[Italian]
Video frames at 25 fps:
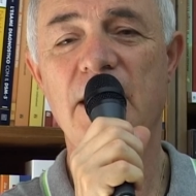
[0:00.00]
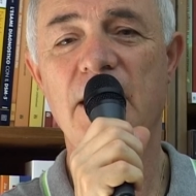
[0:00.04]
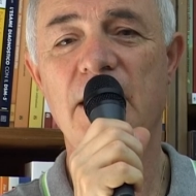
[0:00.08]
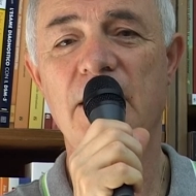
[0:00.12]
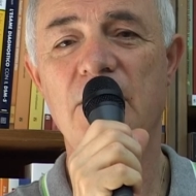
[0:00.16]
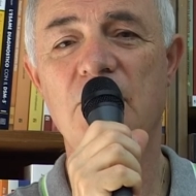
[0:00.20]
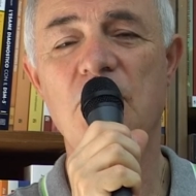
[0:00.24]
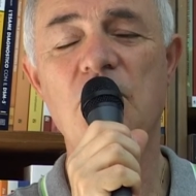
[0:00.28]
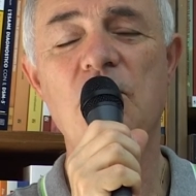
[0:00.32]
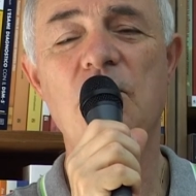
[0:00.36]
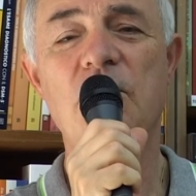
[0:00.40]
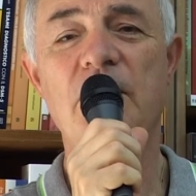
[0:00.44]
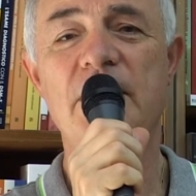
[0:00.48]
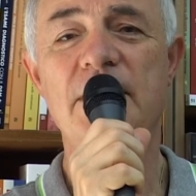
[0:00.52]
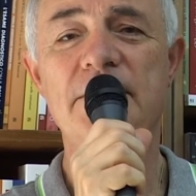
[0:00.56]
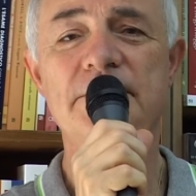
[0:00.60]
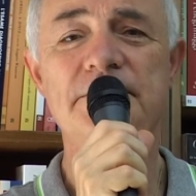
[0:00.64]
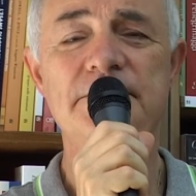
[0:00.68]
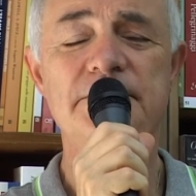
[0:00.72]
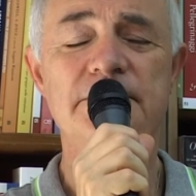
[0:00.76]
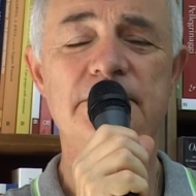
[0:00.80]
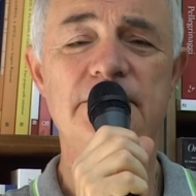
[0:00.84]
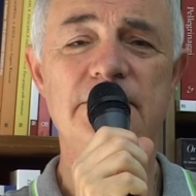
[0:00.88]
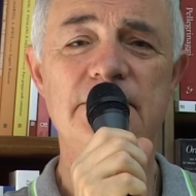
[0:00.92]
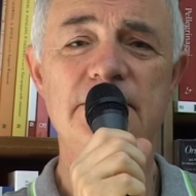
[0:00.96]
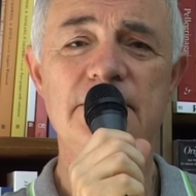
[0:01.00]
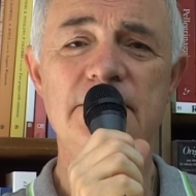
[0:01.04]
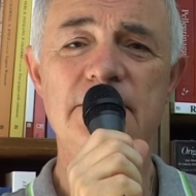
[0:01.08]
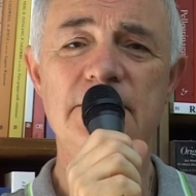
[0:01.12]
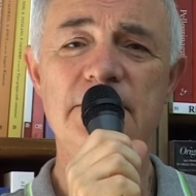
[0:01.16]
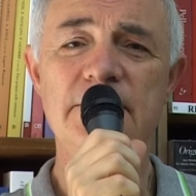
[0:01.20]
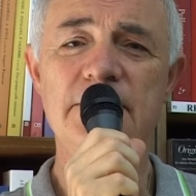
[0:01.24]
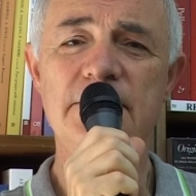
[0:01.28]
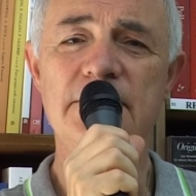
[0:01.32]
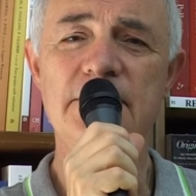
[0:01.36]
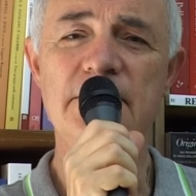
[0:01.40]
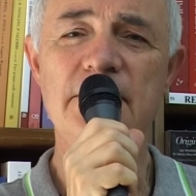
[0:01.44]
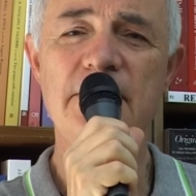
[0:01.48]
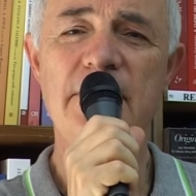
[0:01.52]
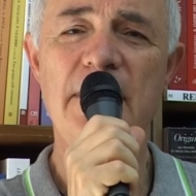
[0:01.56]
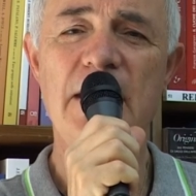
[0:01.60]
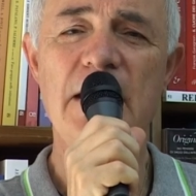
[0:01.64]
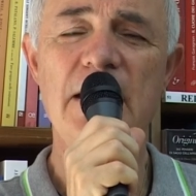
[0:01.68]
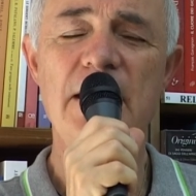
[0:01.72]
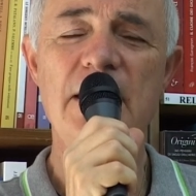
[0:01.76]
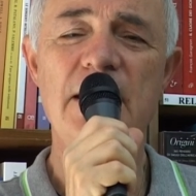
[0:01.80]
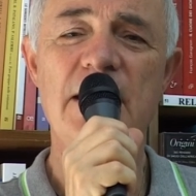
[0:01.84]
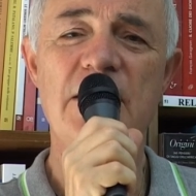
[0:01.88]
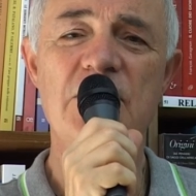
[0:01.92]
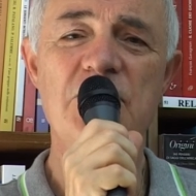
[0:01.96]
Dunque,
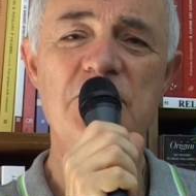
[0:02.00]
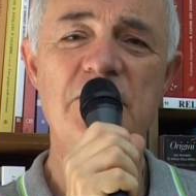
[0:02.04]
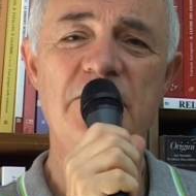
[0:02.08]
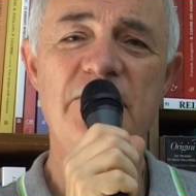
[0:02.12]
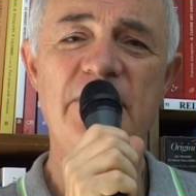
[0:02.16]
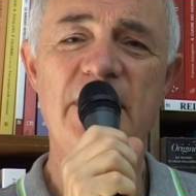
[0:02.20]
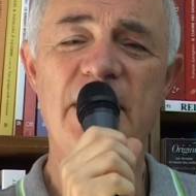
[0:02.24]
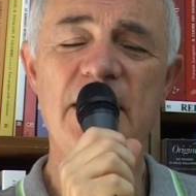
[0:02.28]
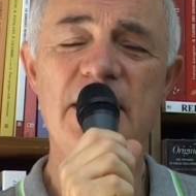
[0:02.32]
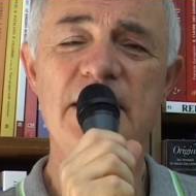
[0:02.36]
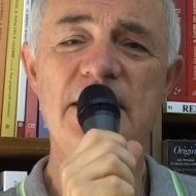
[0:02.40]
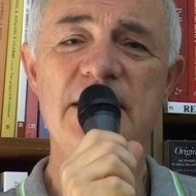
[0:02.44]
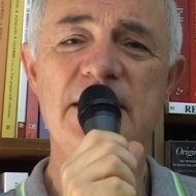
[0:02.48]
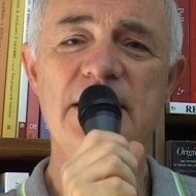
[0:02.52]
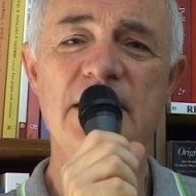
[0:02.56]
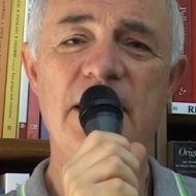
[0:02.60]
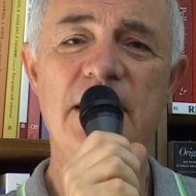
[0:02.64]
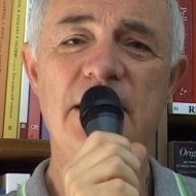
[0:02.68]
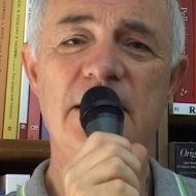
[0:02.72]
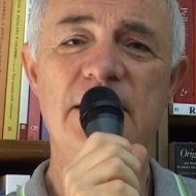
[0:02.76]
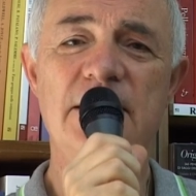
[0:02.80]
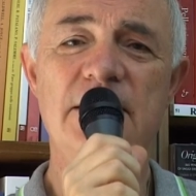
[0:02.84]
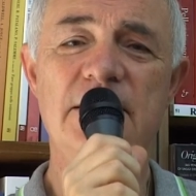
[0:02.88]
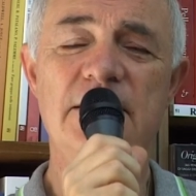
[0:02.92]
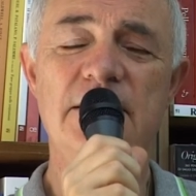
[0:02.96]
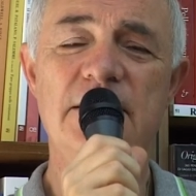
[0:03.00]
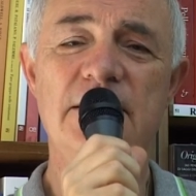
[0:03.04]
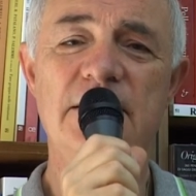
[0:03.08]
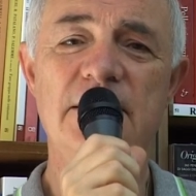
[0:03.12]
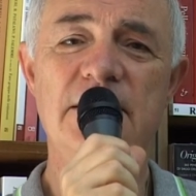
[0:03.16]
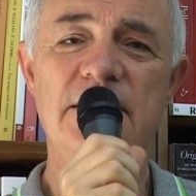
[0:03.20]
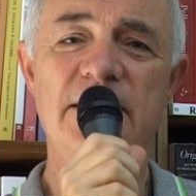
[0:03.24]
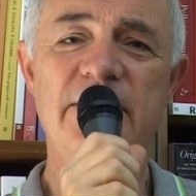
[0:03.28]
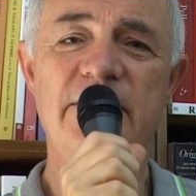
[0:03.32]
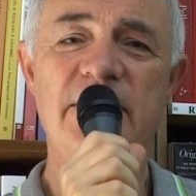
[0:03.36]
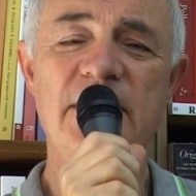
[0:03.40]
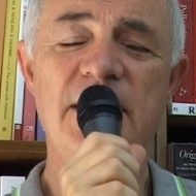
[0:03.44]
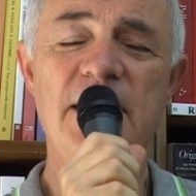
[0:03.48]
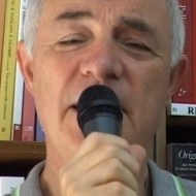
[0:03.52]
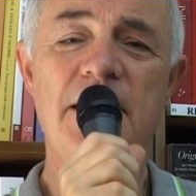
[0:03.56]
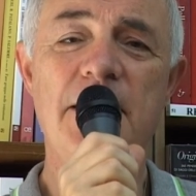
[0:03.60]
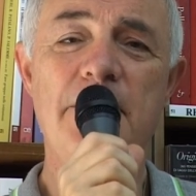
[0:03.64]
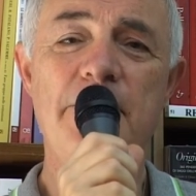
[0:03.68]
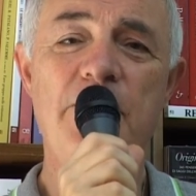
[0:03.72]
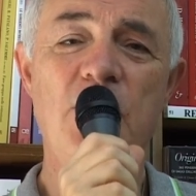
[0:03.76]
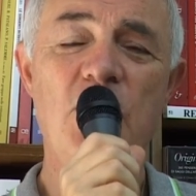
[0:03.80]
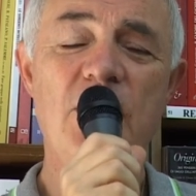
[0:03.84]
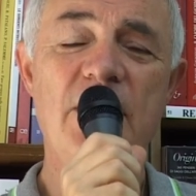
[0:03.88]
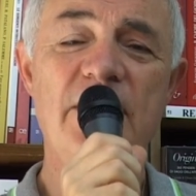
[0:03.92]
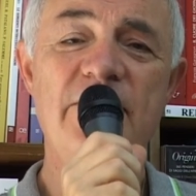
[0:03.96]
la sofferenza di vedere
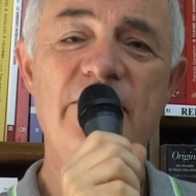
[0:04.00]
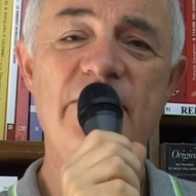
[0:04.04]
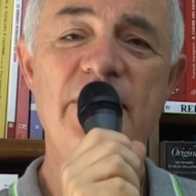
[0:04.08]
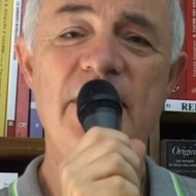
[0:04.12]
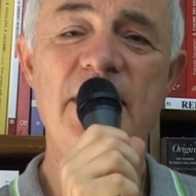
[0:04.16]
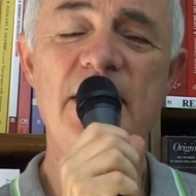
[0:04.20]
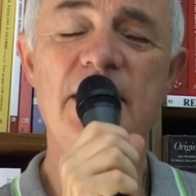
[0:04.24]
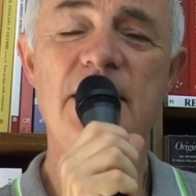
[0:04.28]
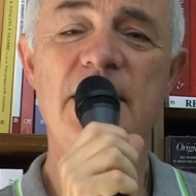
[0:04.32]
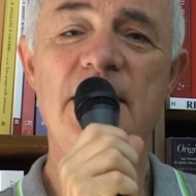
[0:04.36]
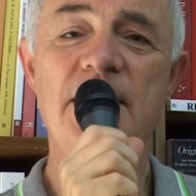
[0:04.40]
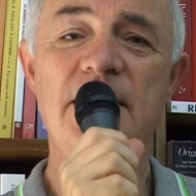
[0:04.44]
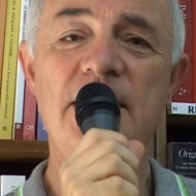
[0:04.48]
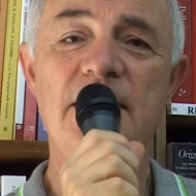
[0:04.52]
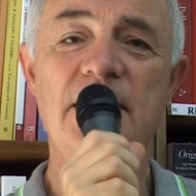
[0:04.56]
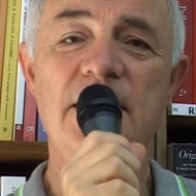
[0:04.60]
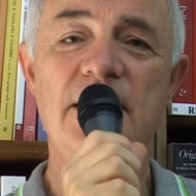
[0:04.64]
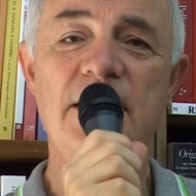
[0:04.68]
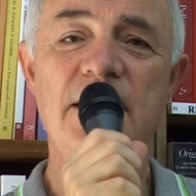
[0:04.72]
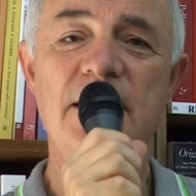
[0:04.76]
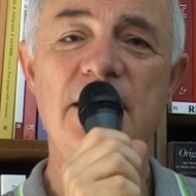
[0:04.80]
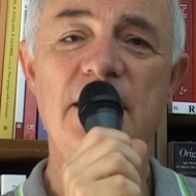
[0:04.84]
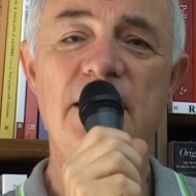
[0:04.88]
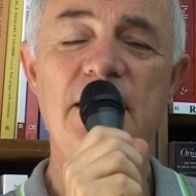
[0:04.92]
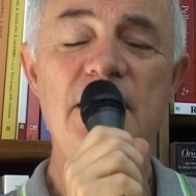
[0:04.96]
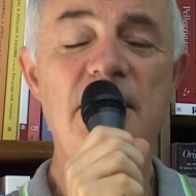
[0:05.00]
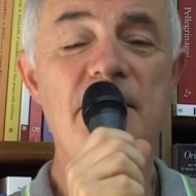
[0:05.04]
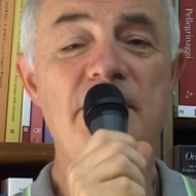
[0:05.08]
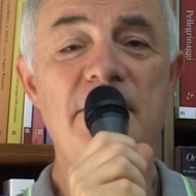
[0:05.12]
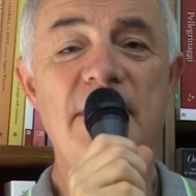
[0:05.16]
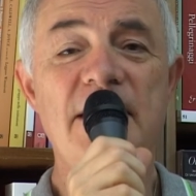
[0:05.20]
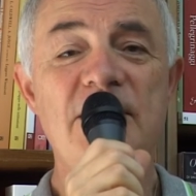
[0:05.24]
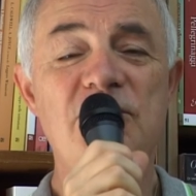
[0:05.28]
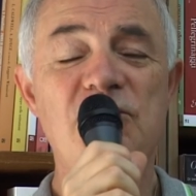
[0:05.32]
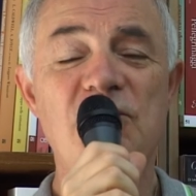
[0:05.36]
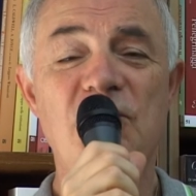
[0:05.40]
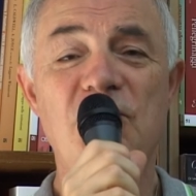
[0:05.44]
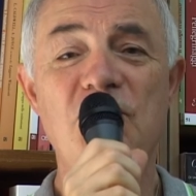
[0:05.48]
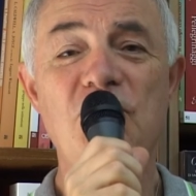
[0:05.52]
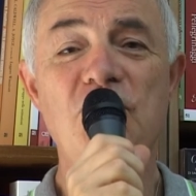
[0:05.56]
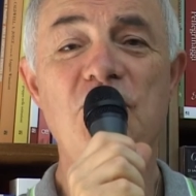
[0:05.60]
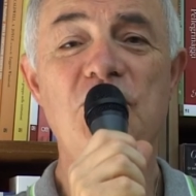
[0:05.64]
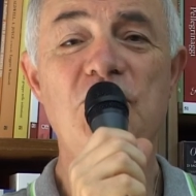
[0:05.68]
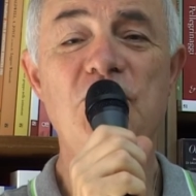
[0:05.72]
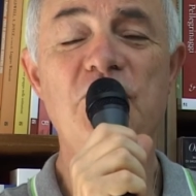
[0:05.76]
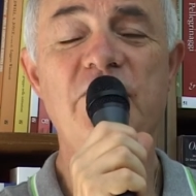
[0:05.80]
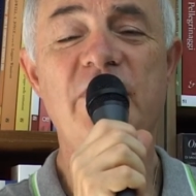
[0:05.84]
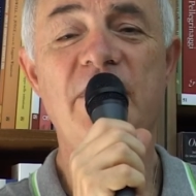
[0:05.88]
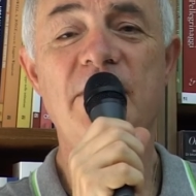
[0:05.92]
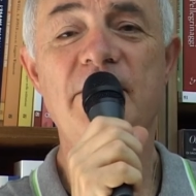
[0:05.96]
poca fede in mezzo a
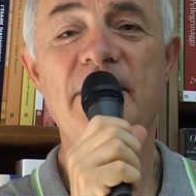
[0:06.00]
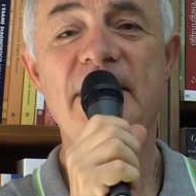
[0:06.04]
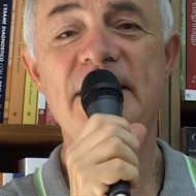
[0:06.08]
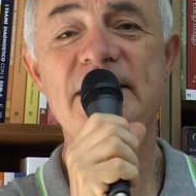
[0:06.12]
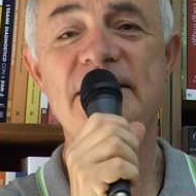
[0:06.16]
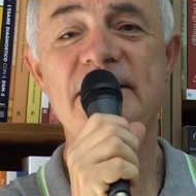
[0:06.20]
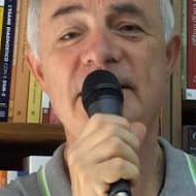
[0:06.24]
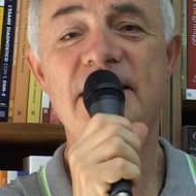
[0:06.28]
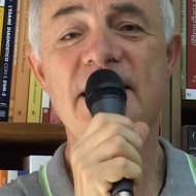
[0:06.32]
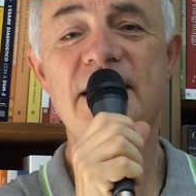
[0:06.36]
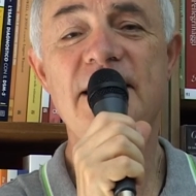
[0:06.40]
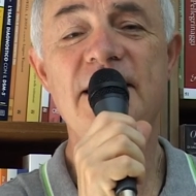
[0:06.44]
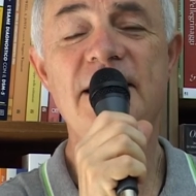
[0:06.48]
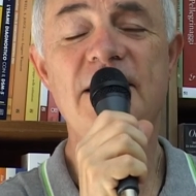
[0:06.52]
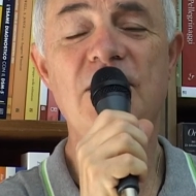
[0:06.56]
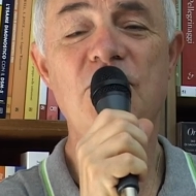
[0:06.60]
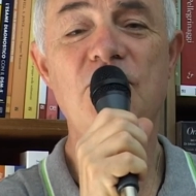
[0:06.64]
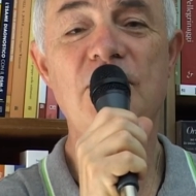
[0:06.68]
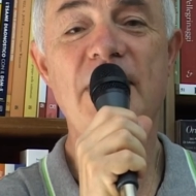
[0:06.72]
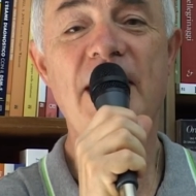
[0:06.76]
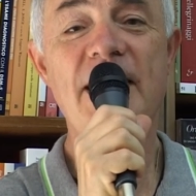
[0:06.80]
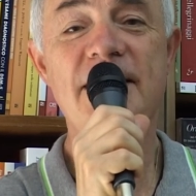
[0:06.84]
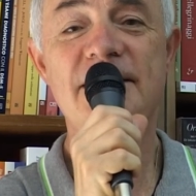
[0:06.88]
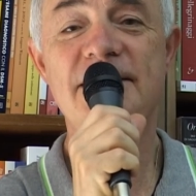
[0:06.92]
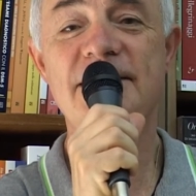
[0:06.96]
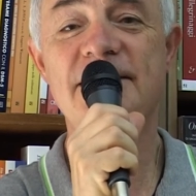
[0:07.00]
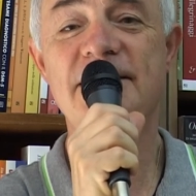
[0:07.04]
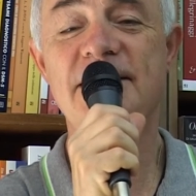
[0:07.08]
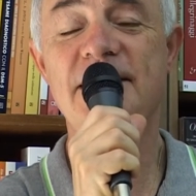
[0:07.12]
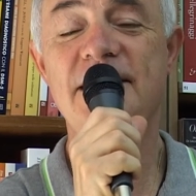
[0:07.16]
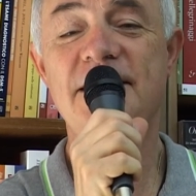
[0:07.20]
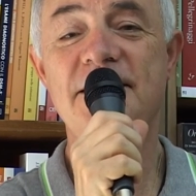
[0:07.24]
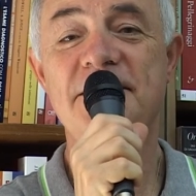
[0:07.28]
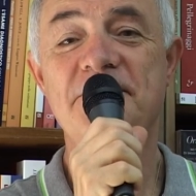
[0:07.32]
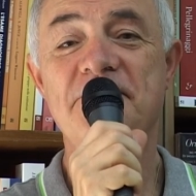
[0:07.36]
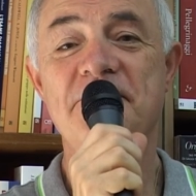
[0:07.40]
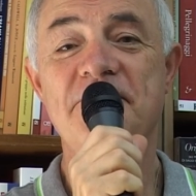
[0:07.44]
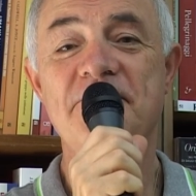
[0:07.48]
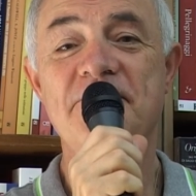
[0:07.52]
noi dovrebbe essere anche un'ansia